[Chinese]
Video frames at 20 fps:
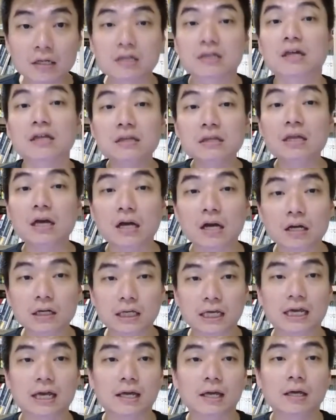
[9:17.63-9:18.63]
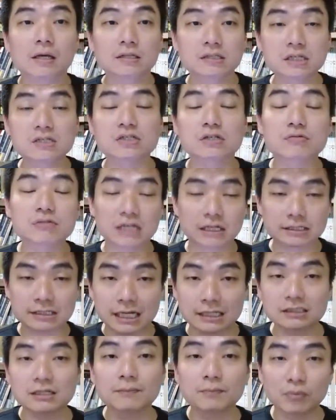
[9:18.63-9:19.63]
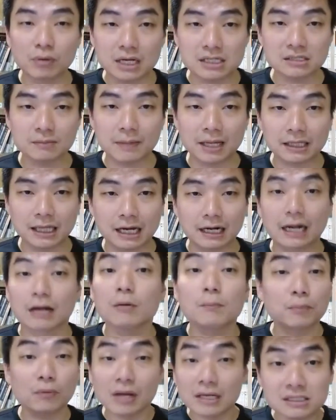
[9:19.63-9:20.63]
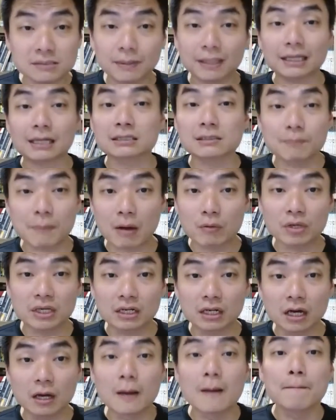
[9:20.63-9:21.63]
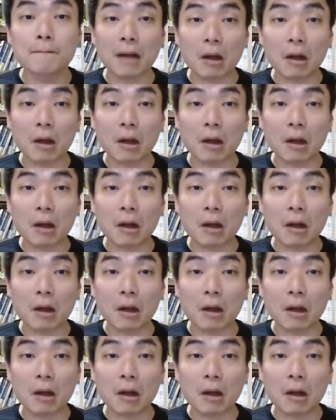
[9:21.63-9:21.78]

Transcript: 真的给郑修强上阵不赖十八当，然后不赖十八当是包赢的，